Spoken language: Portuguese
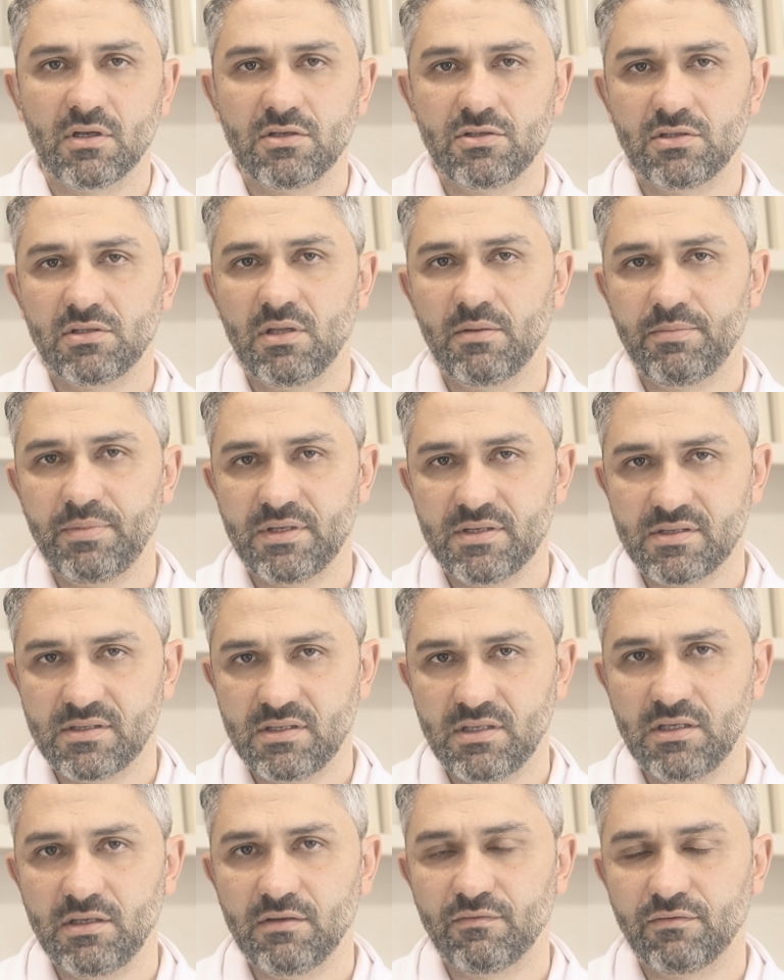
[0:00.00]

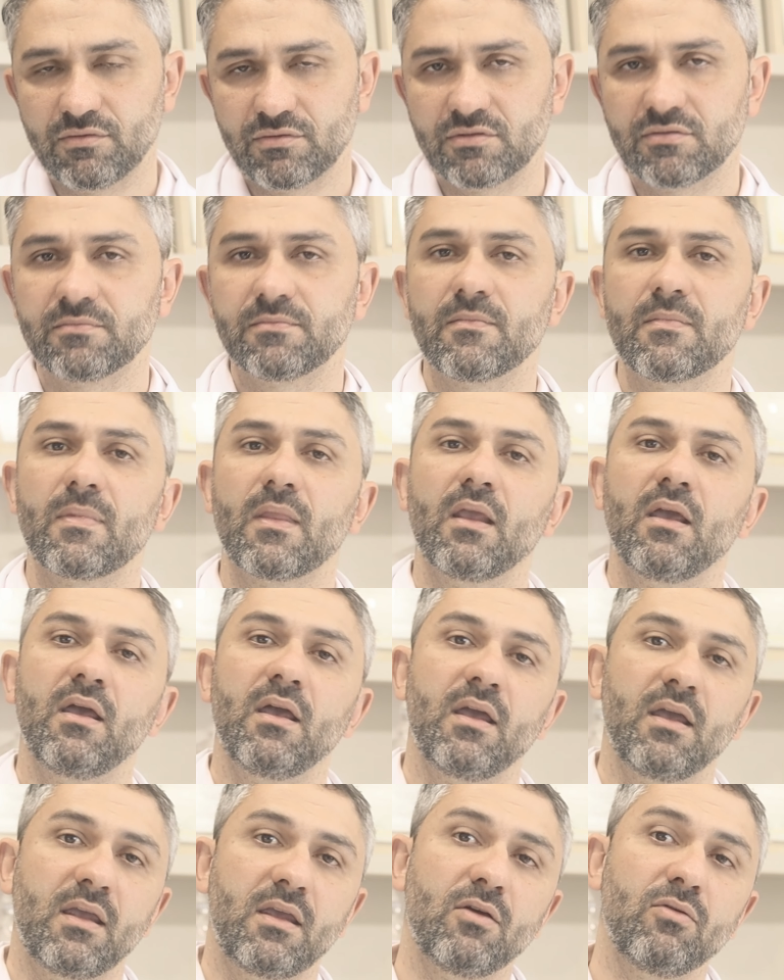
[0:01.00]
antidepressivos
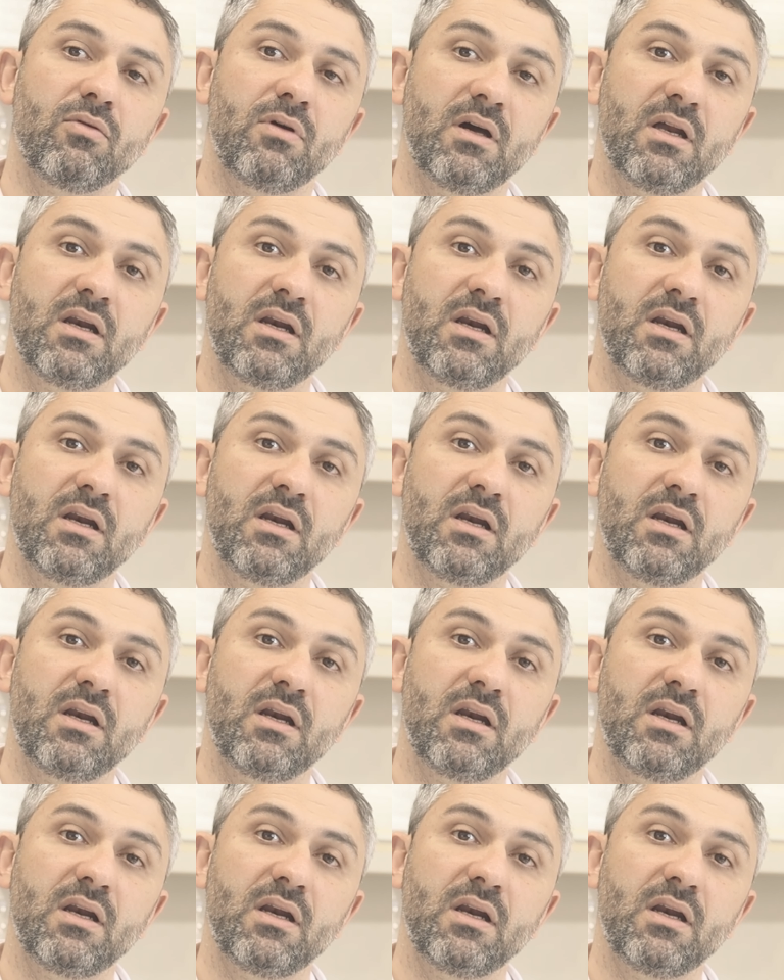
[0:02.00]
que o